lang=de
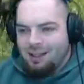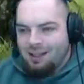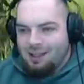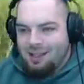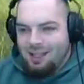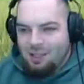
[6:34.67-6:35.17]

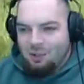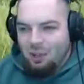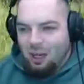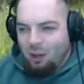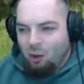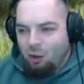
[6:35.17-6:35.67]
ziehst du
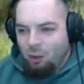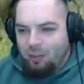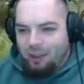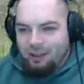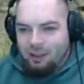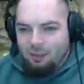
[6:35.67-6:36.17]
ja auch
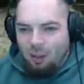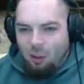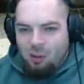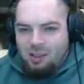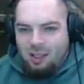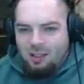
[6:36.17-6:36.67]
komplett nicht mehr
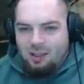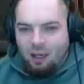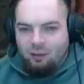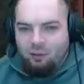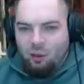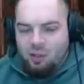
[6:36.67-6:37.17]
aus nach
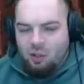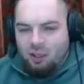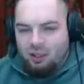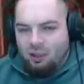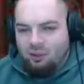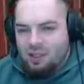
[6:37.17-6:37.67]
Scuff. Woher
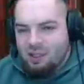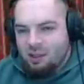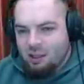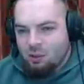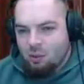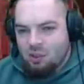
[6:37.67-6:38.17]
sollte dann wissen,
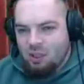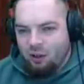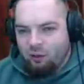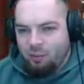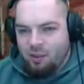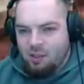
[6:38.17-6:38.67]
dass du ein
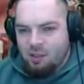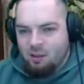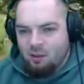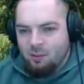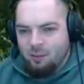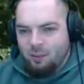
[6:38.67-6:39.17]
Scuff bist?
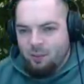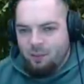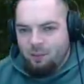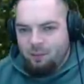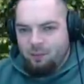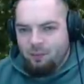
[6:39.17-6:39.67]

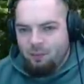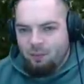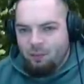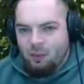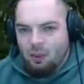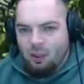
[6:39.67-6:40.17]

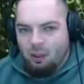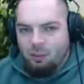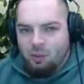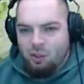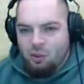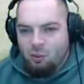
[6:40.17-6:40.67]
Dann
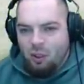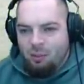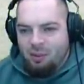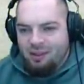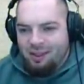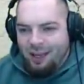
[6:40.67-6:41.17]
müsstest du ja
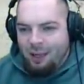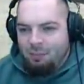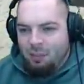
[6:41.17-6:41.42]
mit jedem oh.